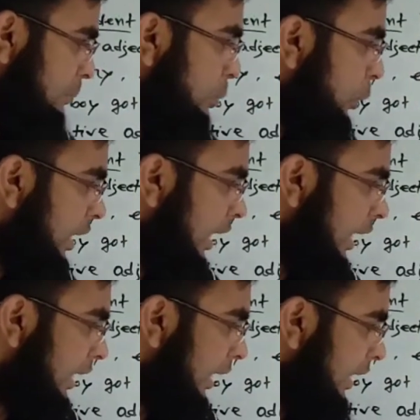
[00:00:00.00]
বুকের
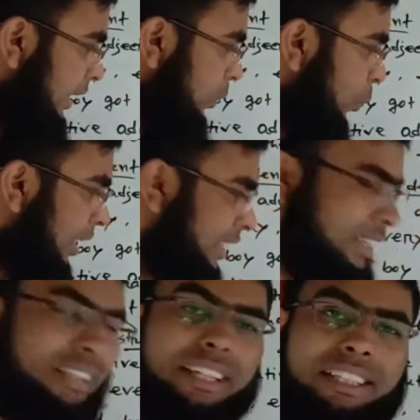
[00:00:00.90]
আগে হোয়াট
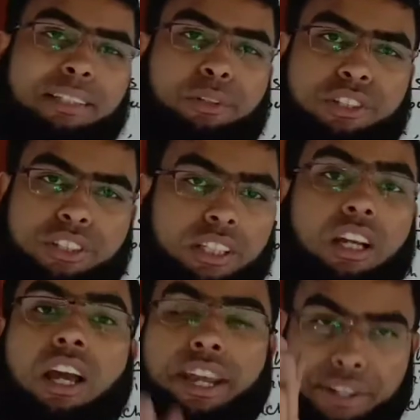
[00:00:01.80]
একটা ডেমনস্ট্রে
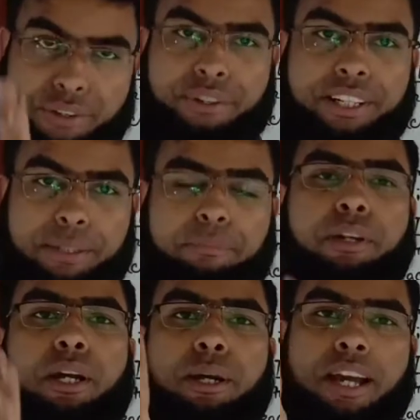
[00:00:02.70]
ইন্টারোগেটিভ
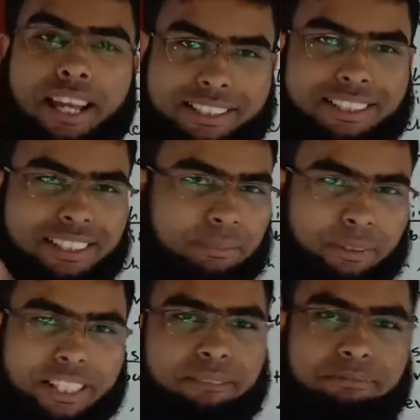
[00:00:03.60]
অ্যাজেটিভ
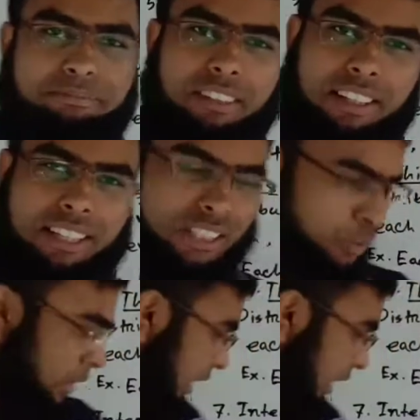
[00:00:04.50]
ওকে লাস্ট ওয়ান